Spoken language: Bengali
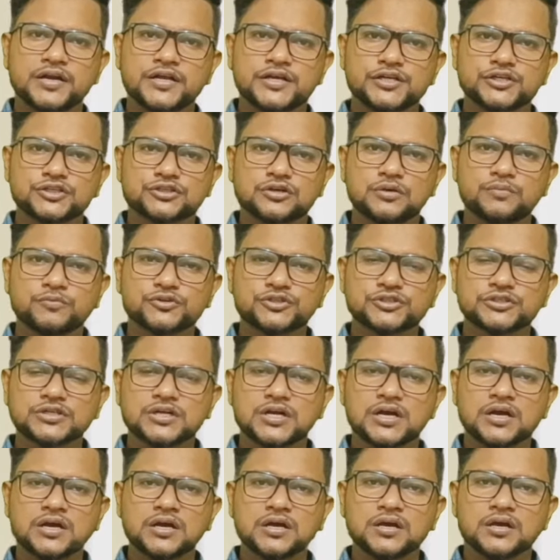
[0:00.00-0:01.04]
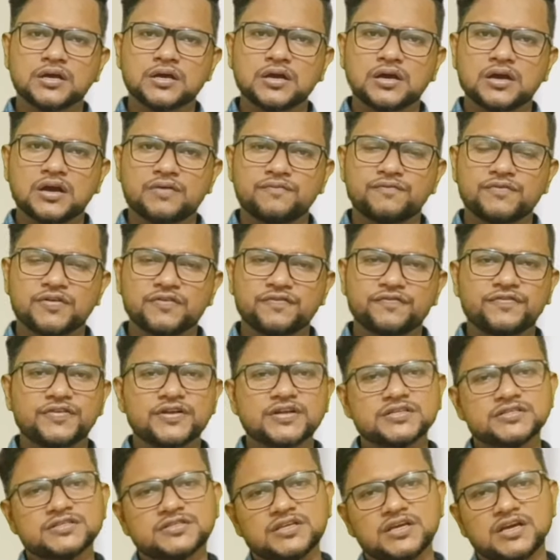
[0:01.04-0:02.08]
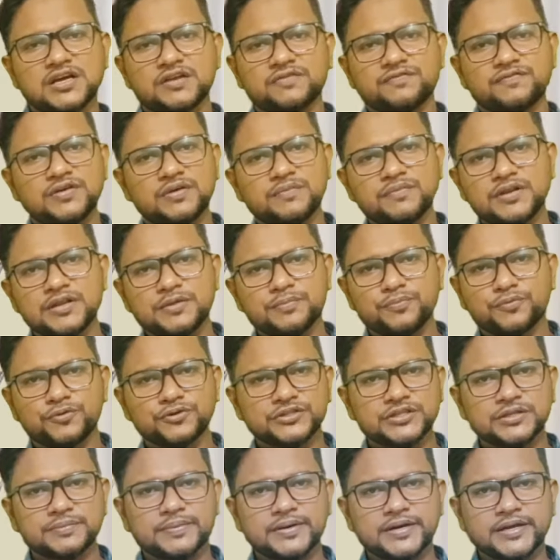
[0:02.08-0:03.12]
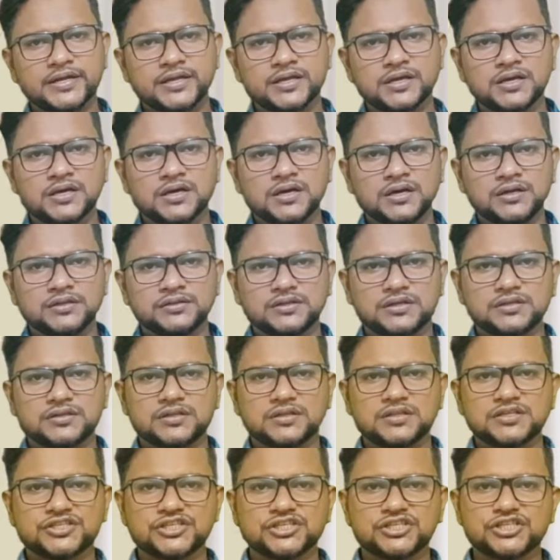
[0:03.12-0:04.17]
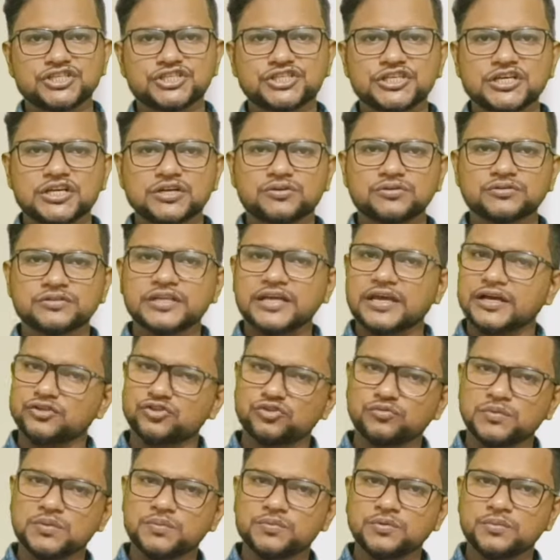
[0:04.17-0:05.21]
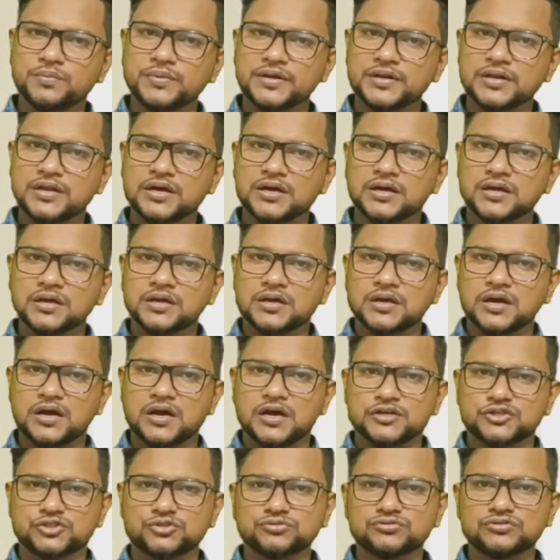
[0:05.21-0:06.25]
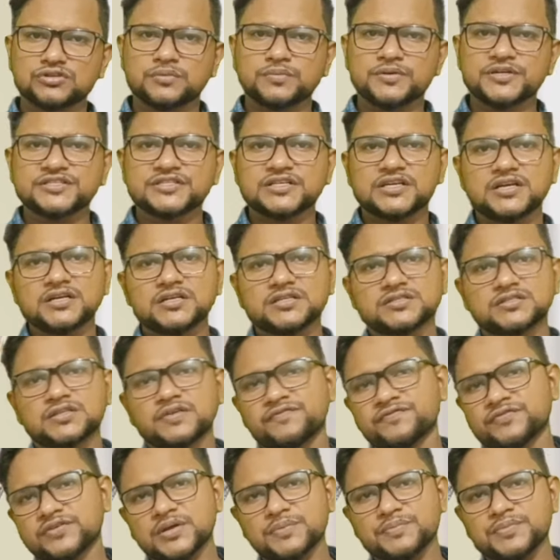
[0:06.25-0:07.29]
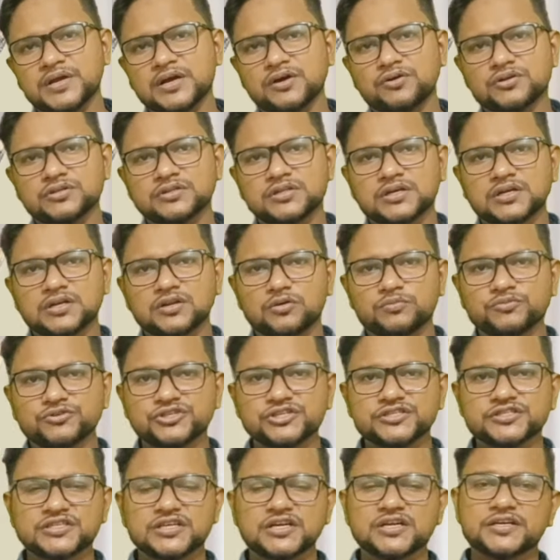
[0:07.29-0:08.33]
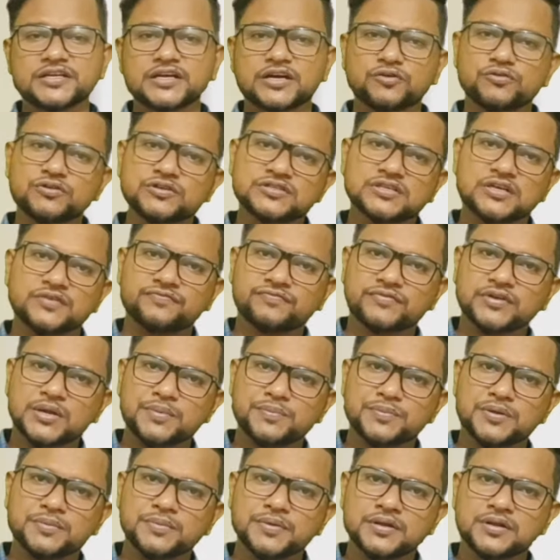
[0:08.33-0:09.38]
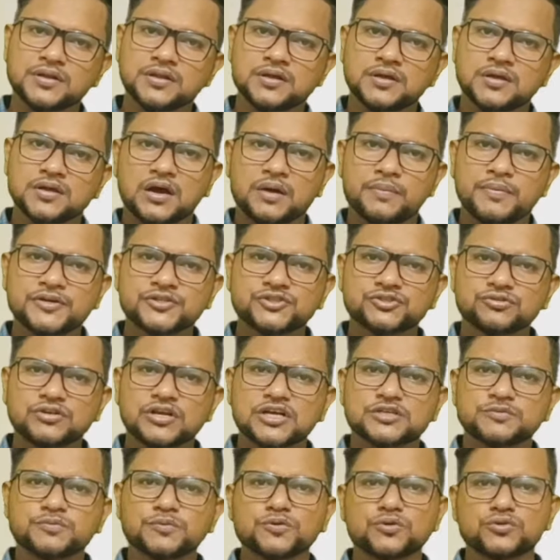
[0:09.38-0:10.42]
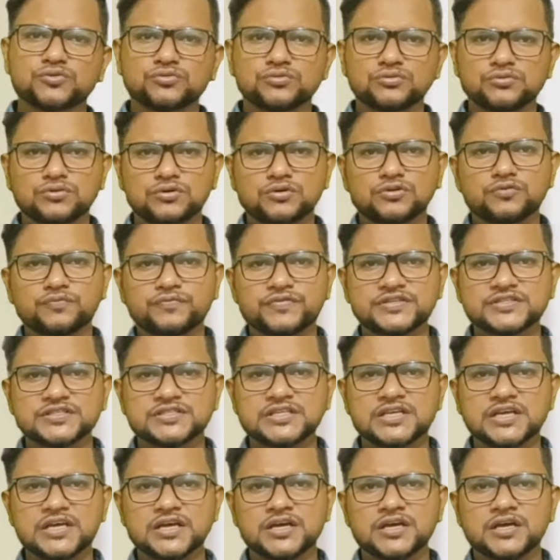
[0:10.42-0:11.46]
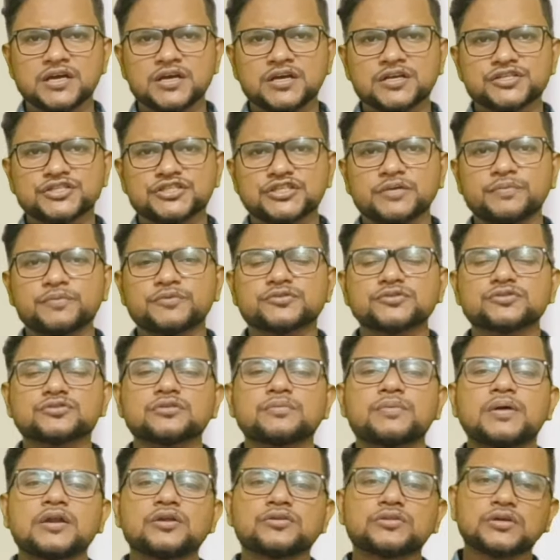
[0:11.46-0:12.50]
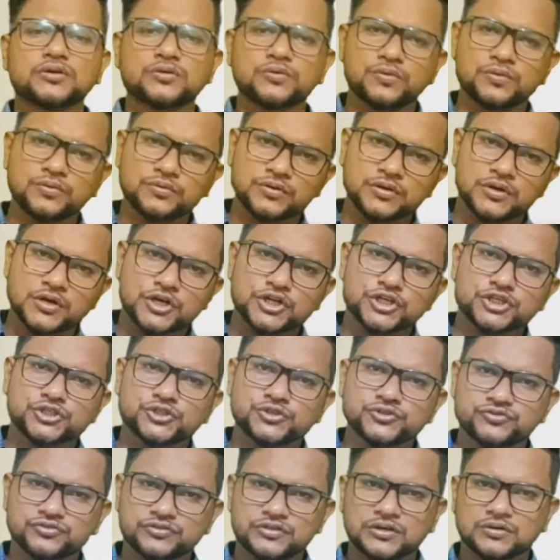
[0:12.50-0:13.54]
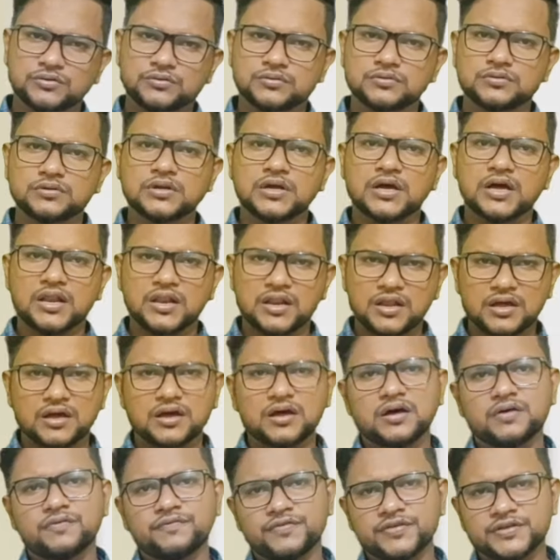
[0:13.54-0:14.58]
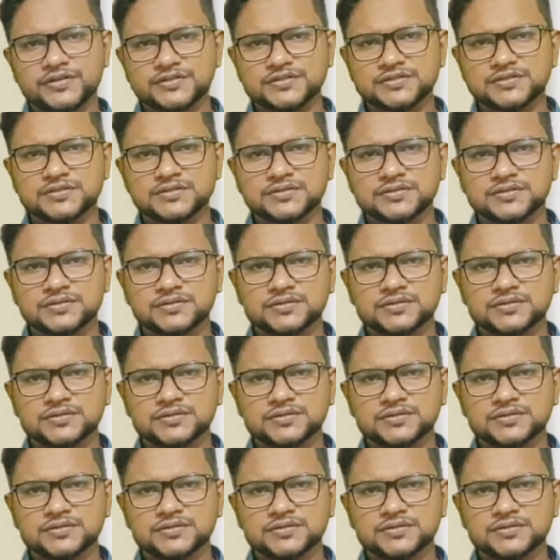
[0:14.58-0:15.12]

আর এ সমস্যা আপনার ফ্রেন্ডস অ্যান্ড ফ্যামিলি পড়তে পারে তাই তাদের সাথে শেয়ার করতে একদমই ভুলবেন না আর সুন্দরবেড়ি চ্যানেলটি সাবস্ক্রাইব না করে থাকলে অবশ্যই চ্যানেলটি এখনই সাবস্ক্রাইব নেবেন আবার চলে আসবো নতুন কোনো টপিক্স নিয়ে সে পর্যন্ত ভালো থাকুন সুস্থ থাকুন আল্লাহ হাফেজ